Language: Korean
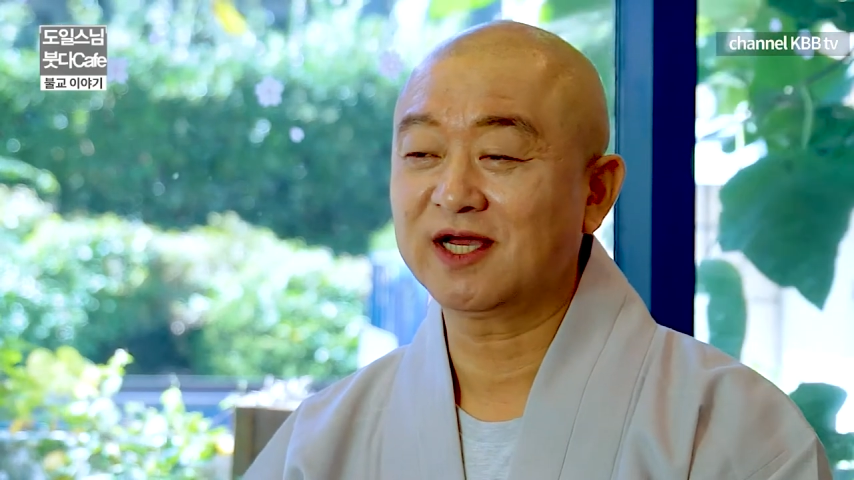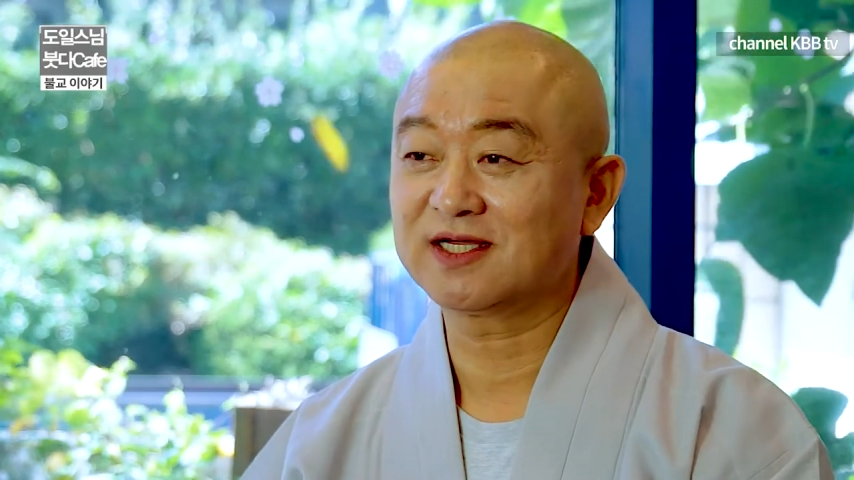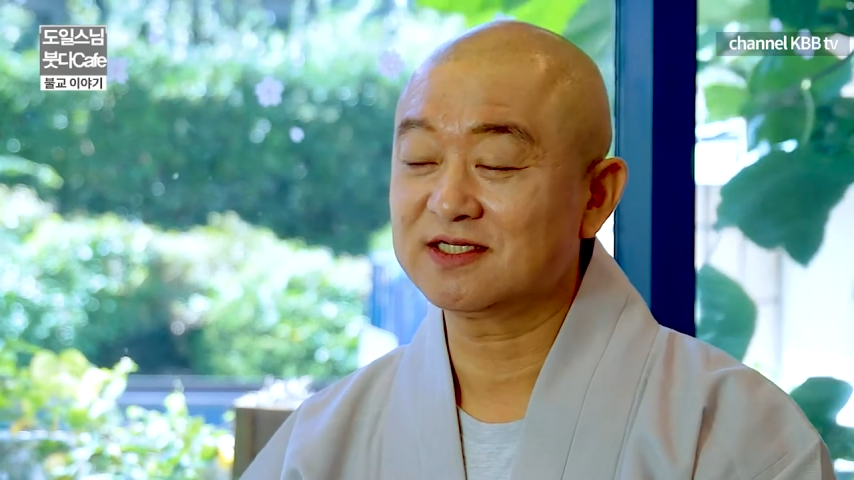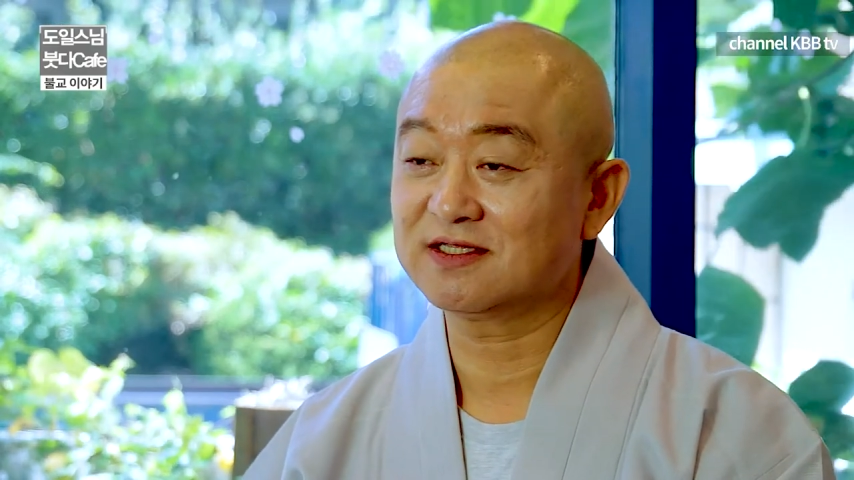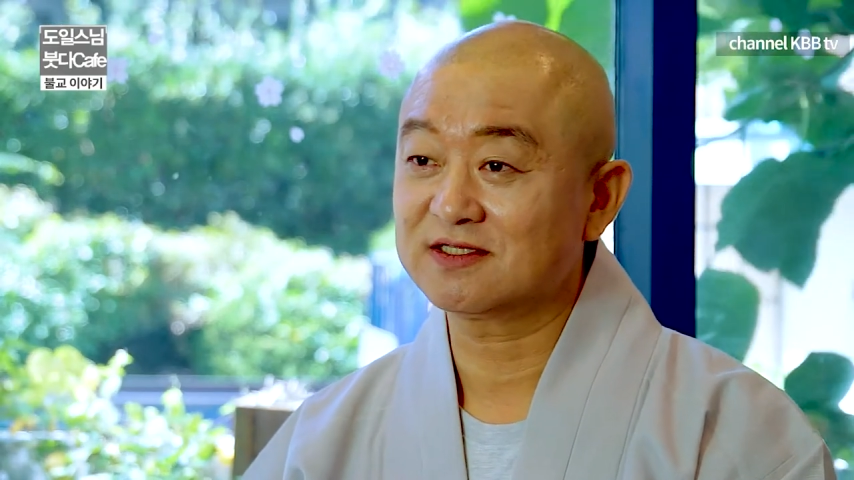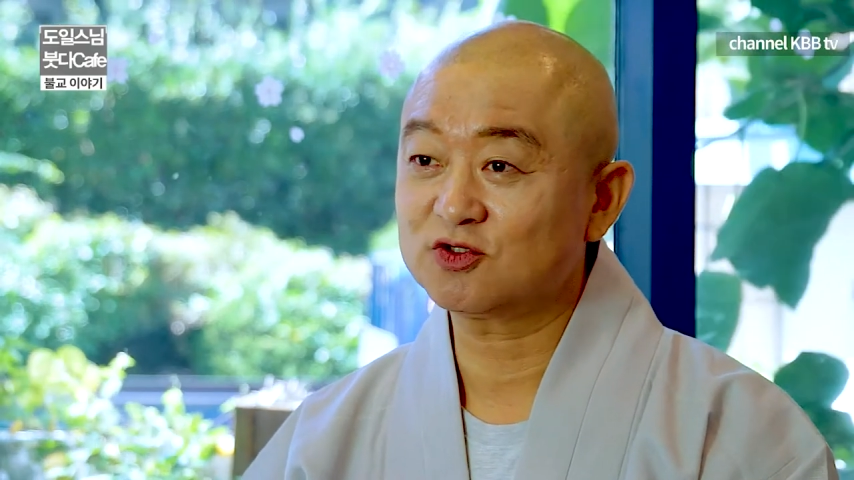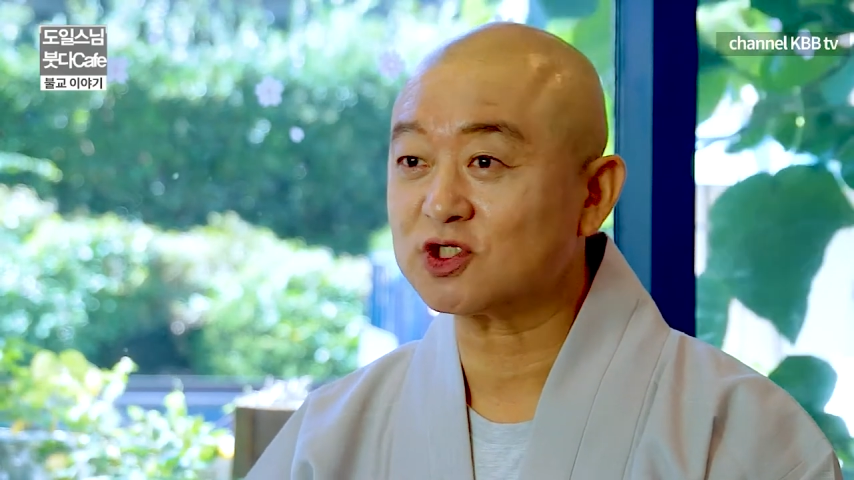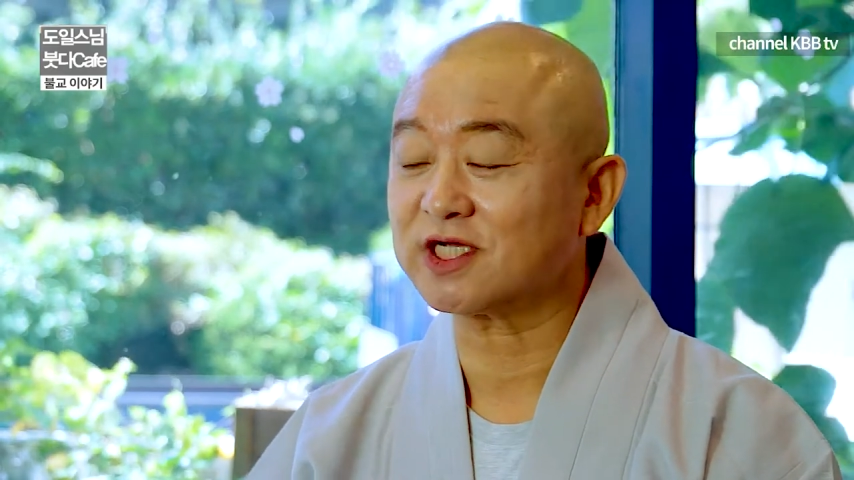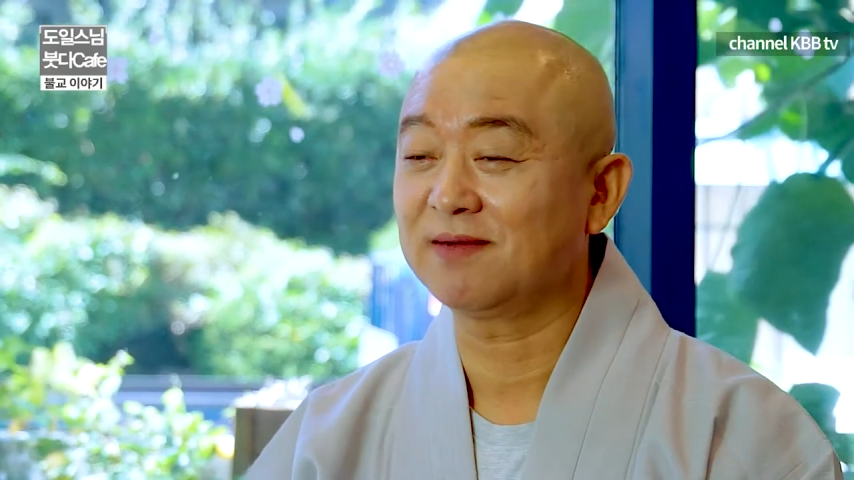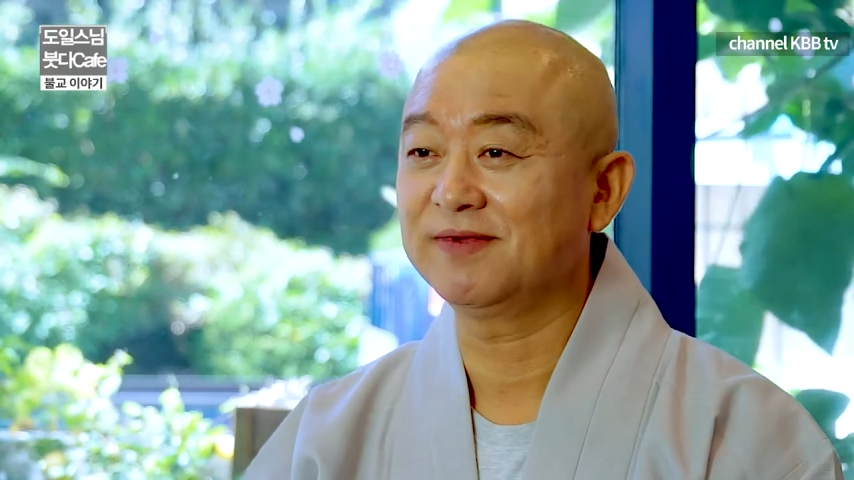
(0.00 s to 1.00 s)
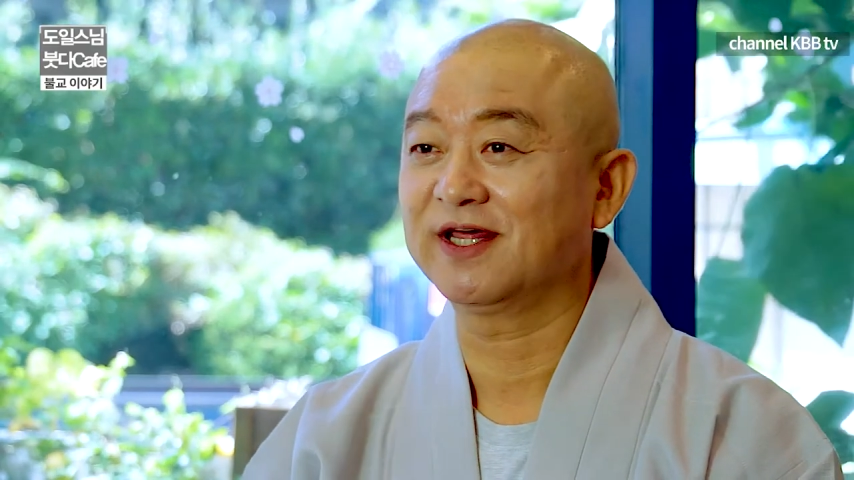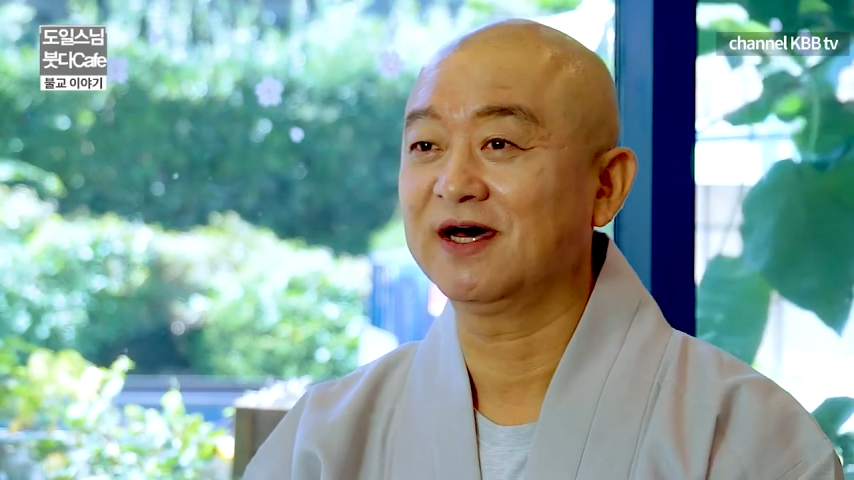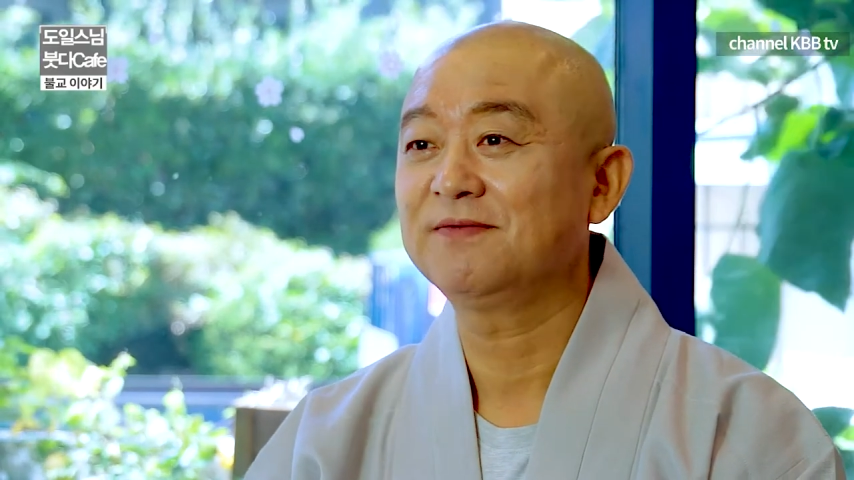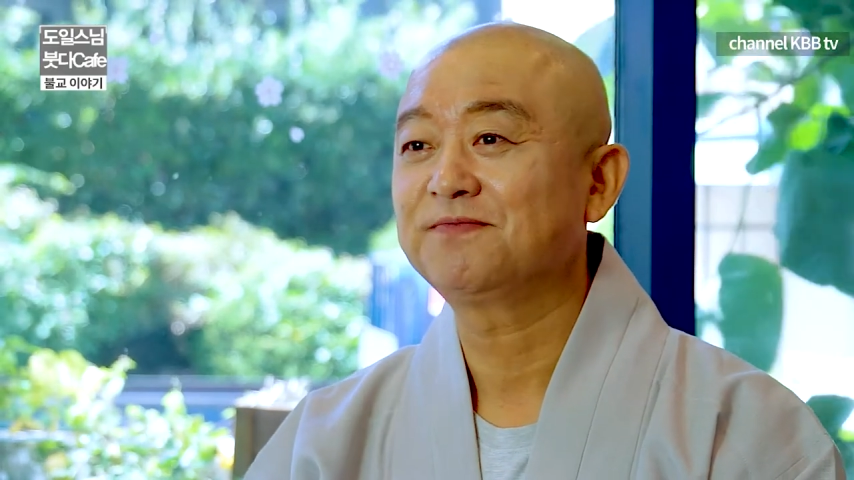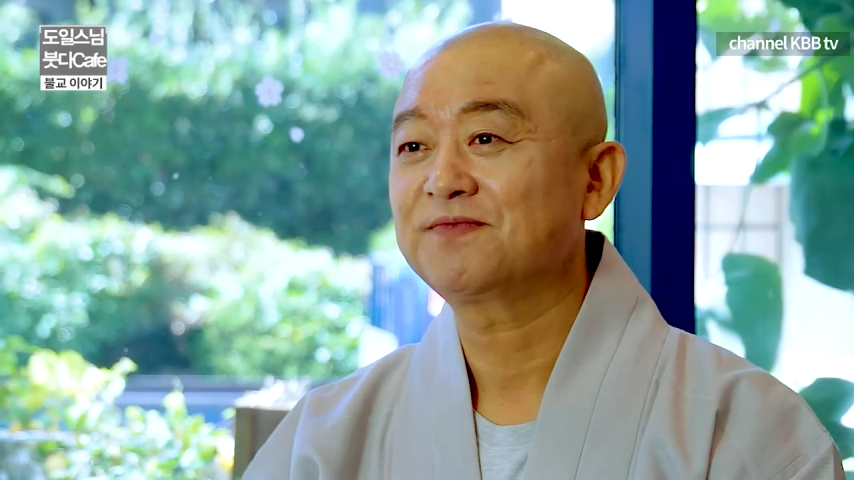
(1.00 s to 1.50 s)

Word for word: 향해서 쫓아갑니다